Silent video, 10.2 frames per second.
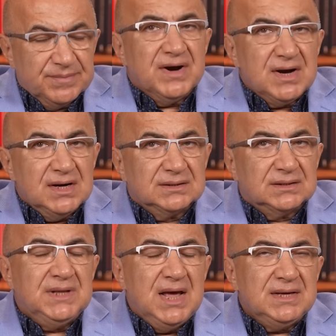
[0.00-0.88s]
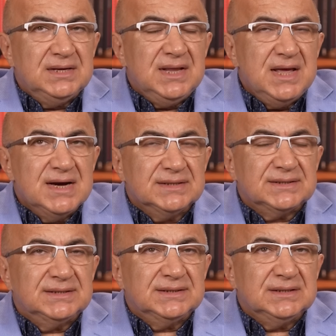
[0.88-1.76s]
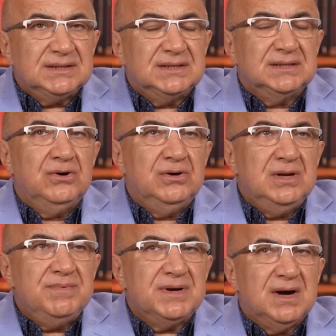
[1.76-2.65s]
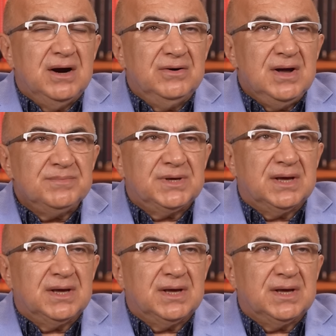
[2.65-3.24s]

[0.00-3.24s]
Fakat telkine yatkınlık öyle bir kavram